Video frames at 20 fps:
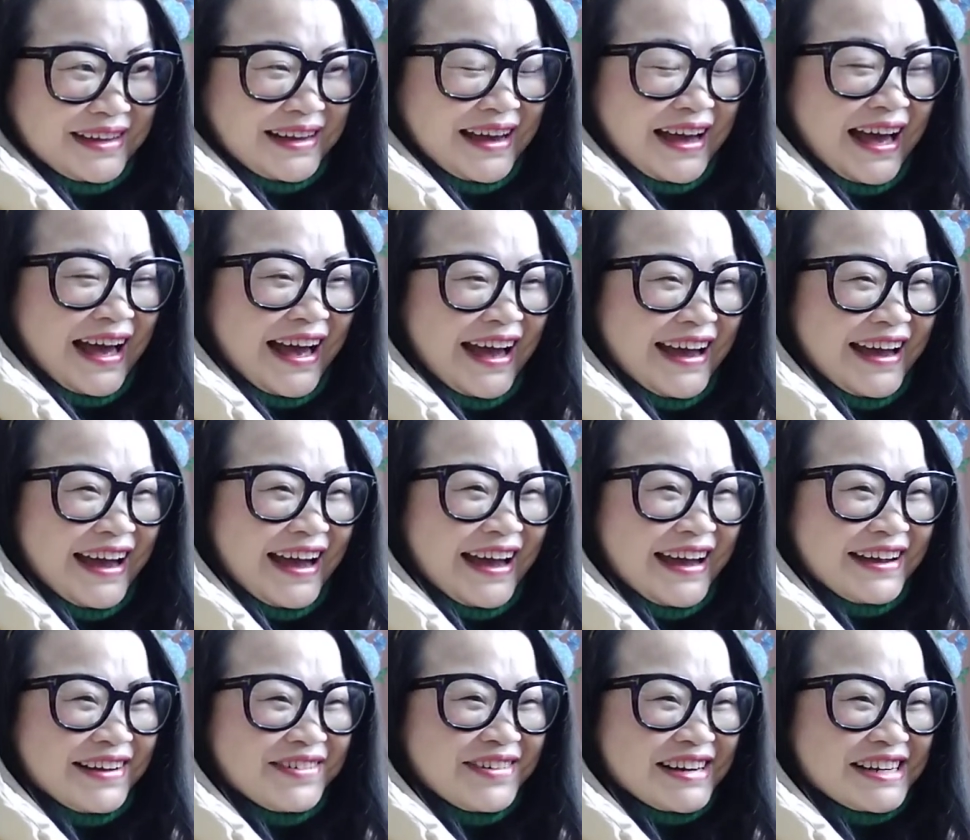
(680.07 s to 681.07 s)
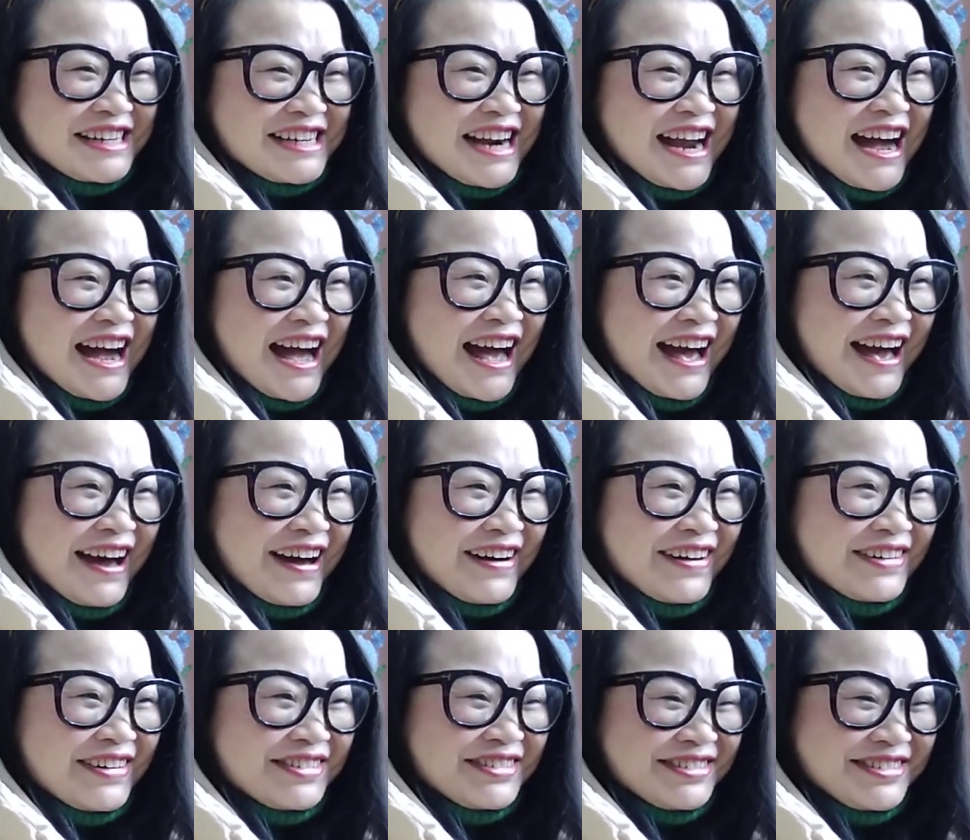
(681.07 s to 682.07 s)
嗨嗨，晚上
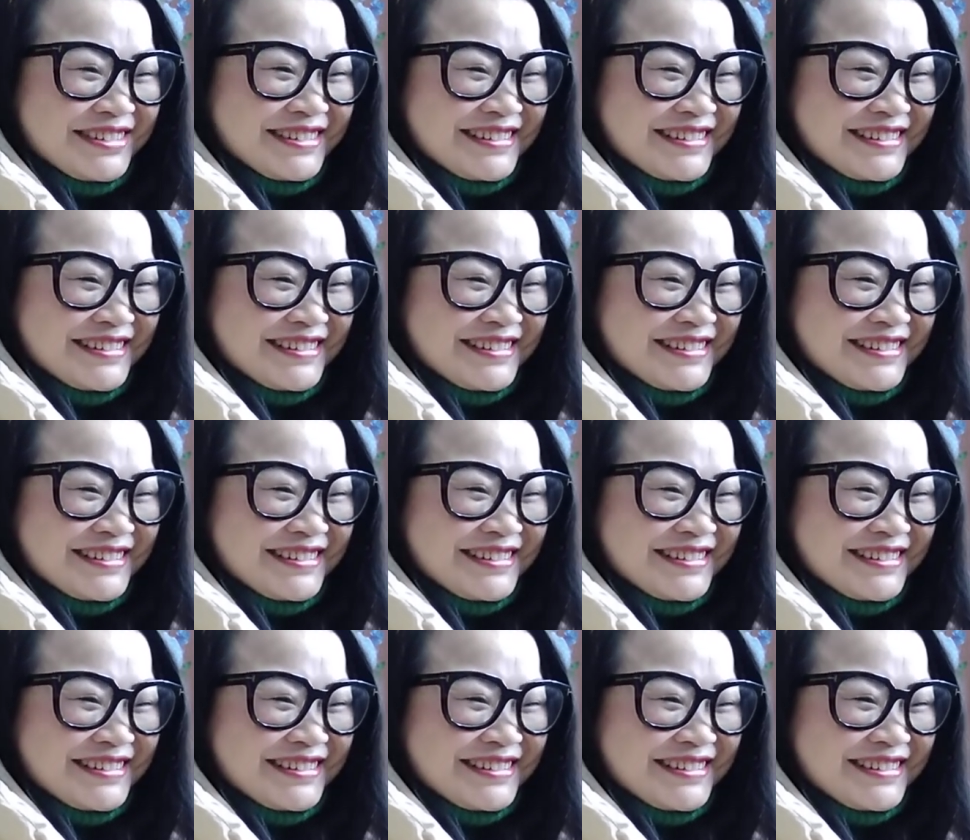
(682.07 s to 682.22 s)
好，